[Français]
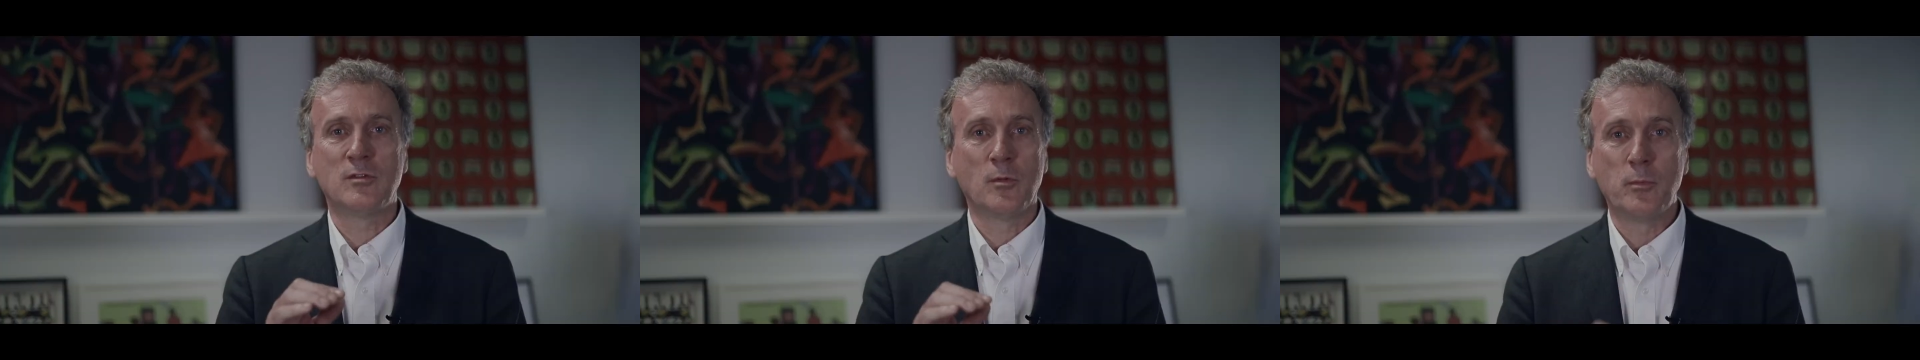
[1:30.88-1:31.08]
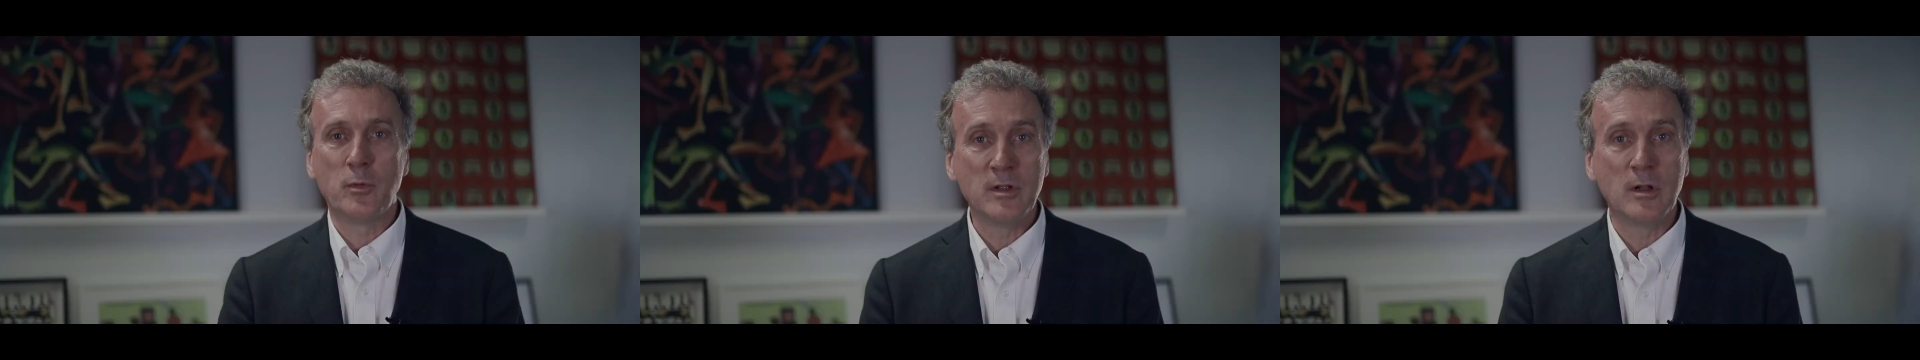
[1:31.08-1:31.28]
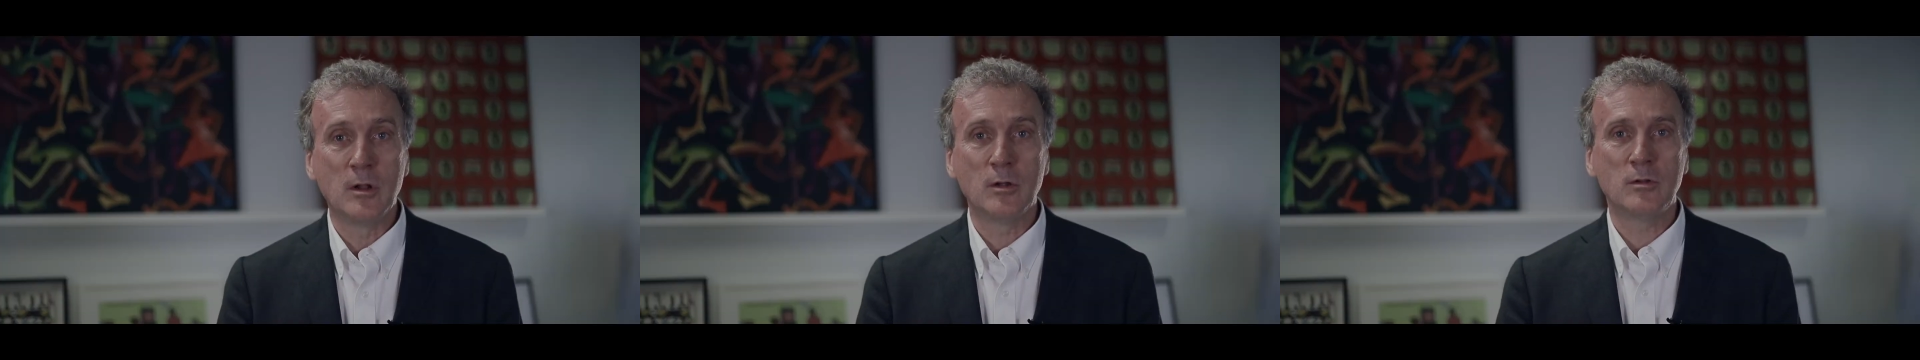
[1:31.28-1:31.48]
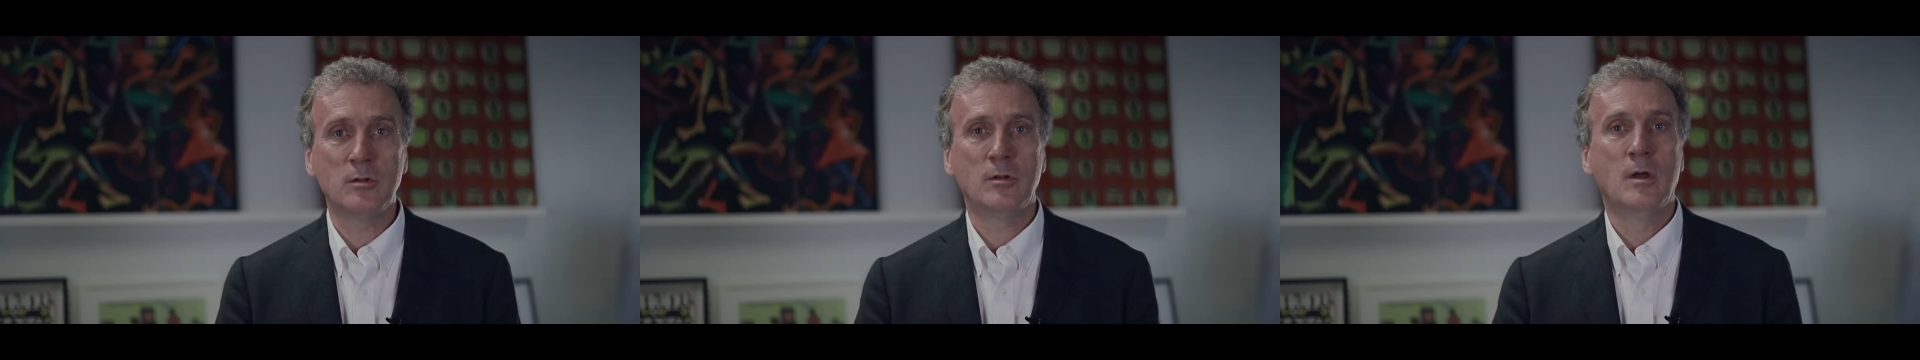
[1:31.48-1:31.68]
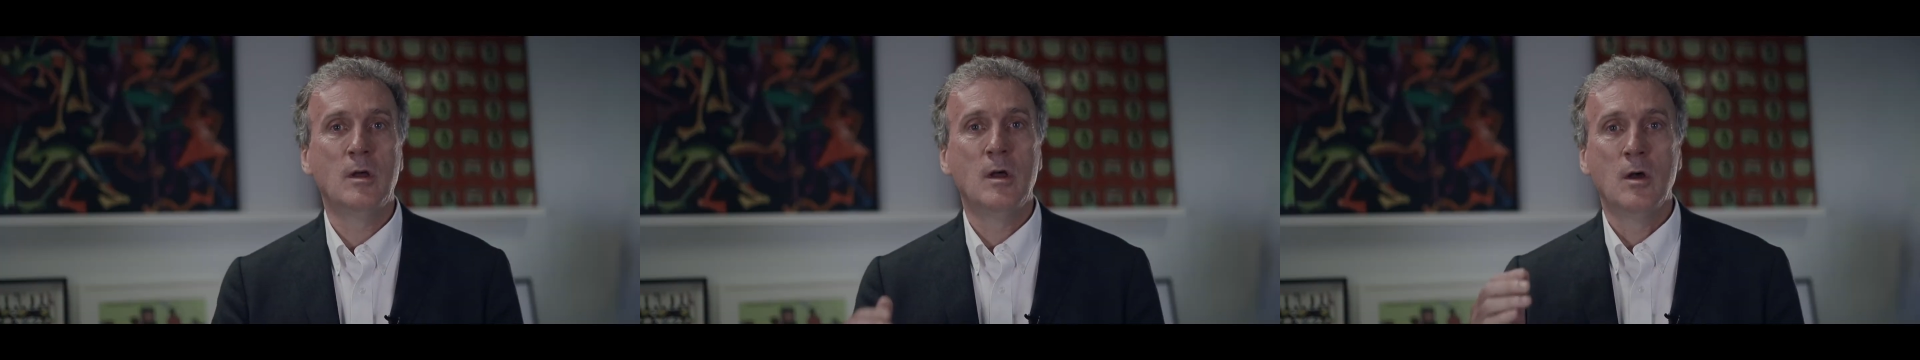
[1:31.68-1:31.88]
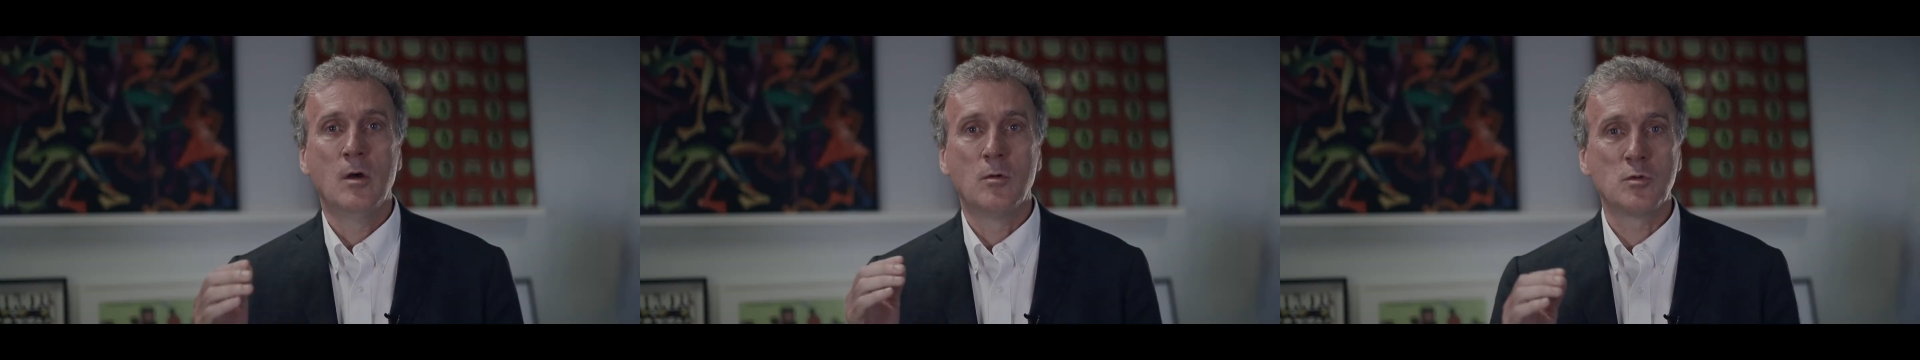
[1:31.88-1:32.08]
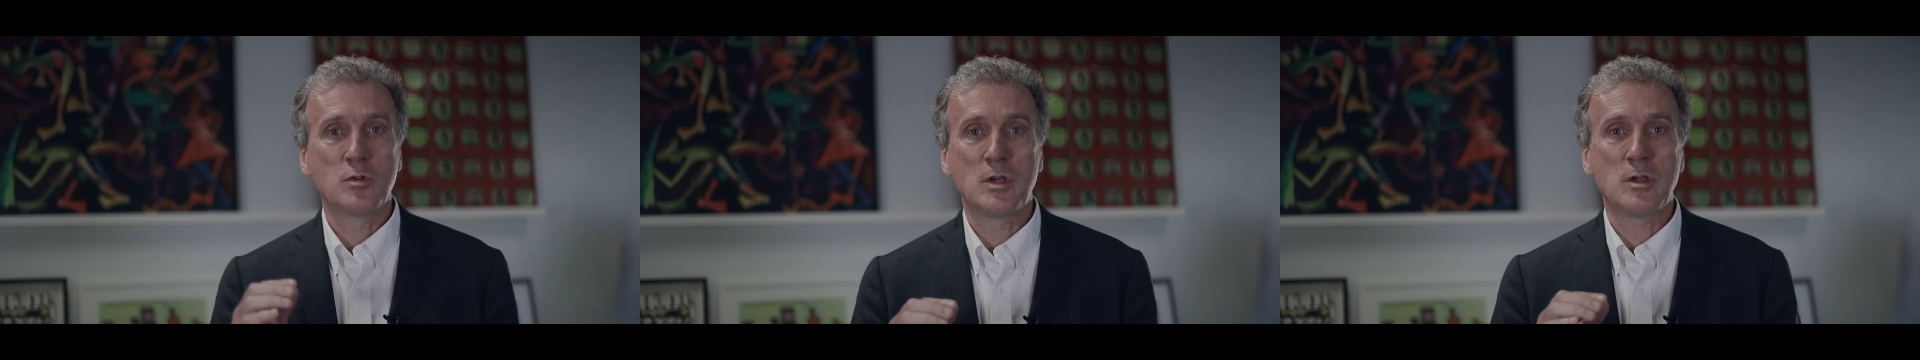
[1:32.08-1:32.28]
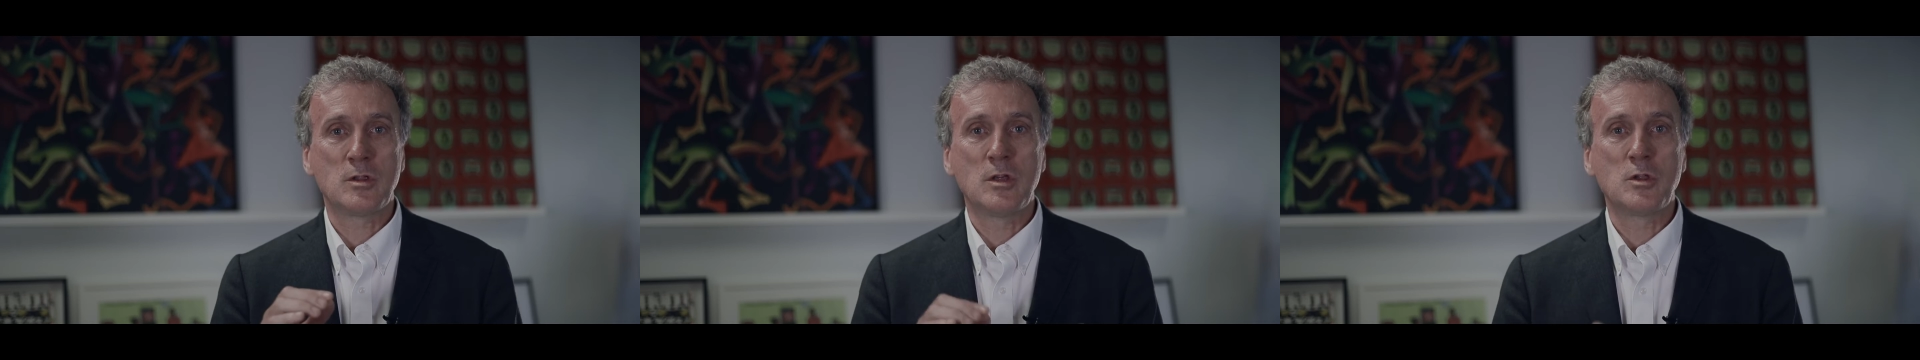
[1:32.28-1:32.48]
sont polyglottes, on
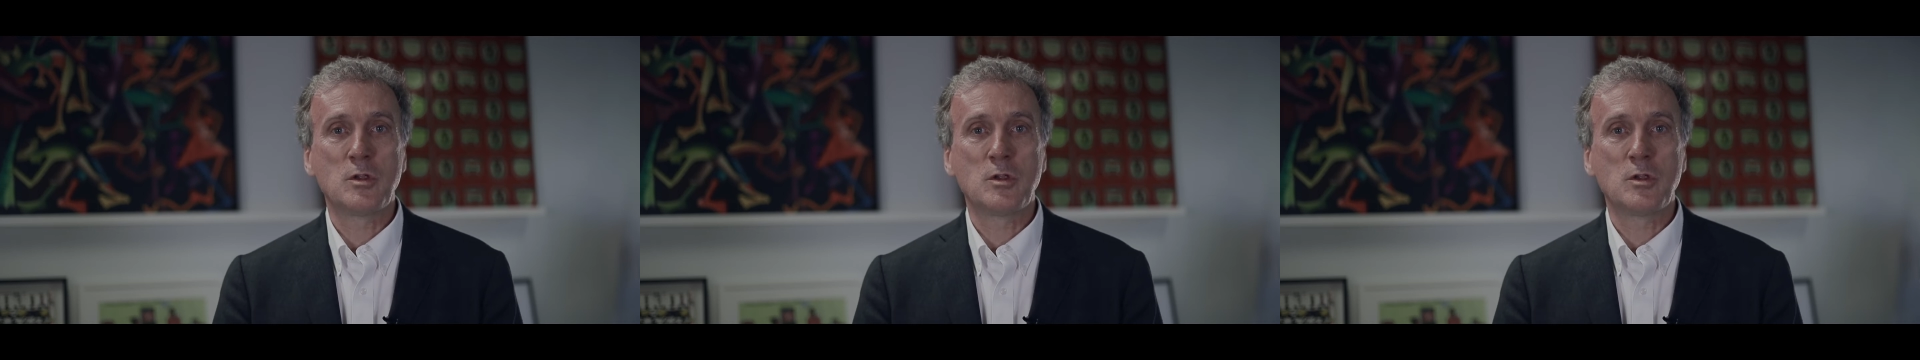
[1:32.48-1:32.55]
cherche des